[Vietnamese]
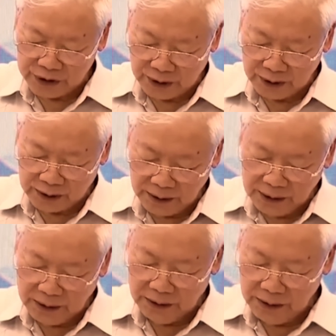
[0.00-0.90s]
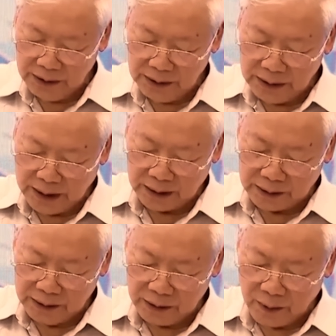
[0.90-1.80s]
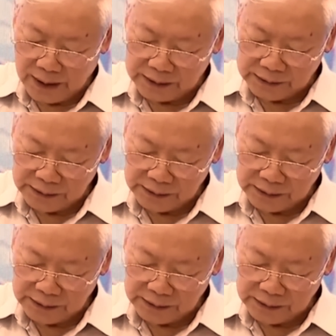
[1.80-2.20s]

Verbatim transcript: dân cư tại cơ quan